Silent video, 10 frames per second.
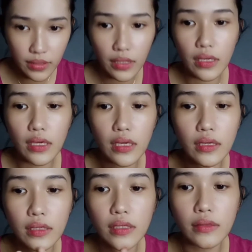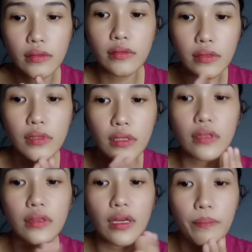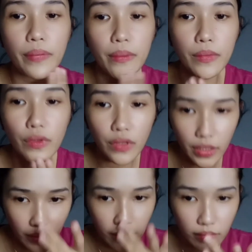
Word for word: Okay. Quintab pa more.